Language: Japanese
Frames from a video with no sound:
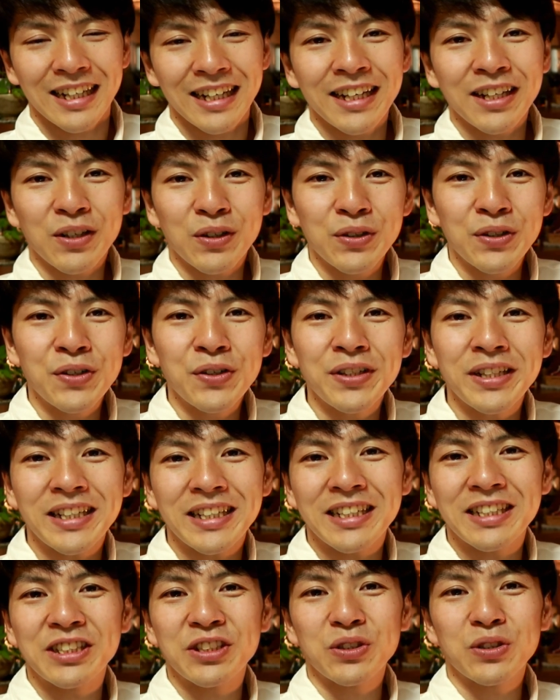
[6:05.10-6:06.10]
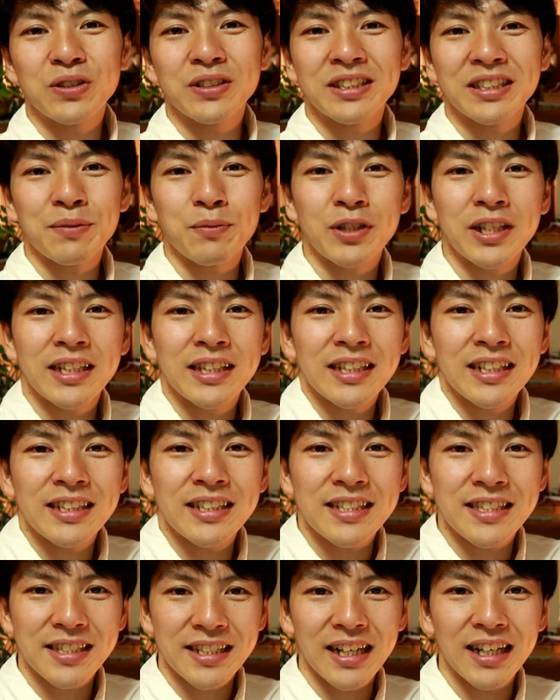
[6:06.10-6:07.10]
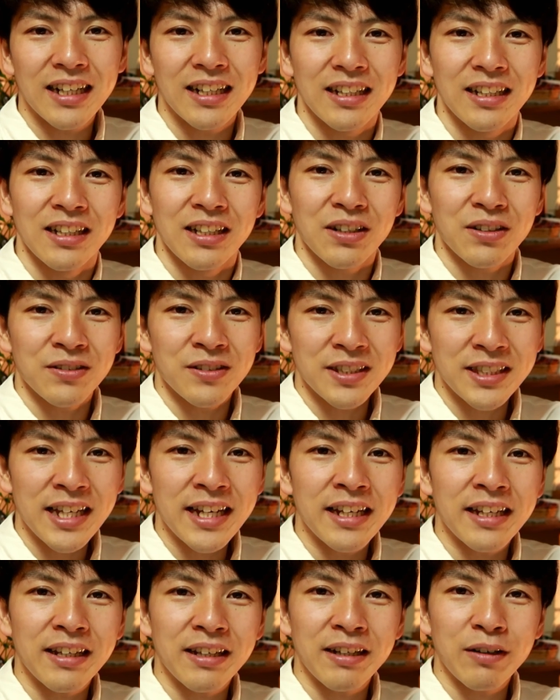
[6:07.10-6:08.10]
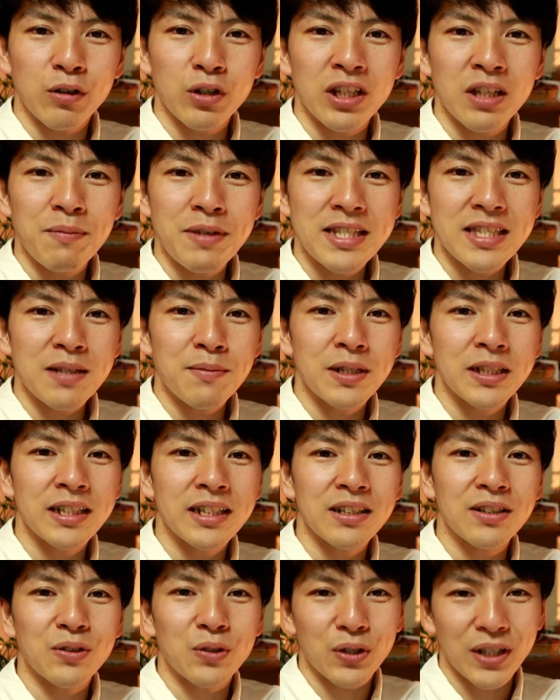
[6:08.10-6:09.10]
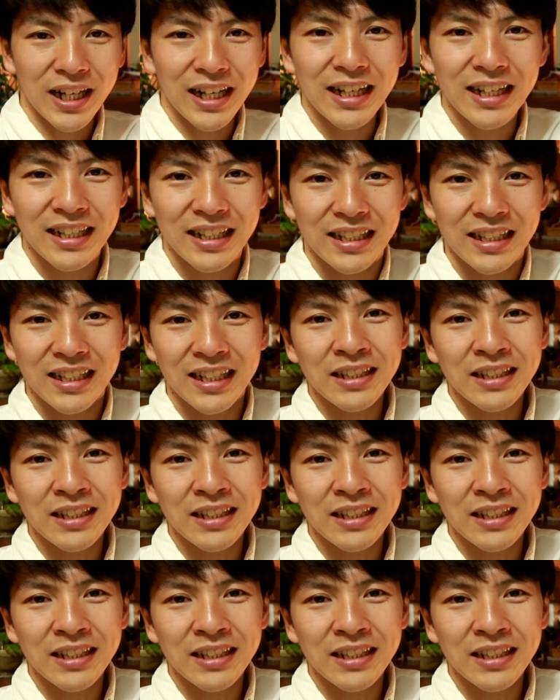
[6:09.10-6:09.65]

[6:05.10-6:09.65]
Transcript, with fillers: はい、このように移乗をしてもらったんですが、この際、お姫様抱っこか、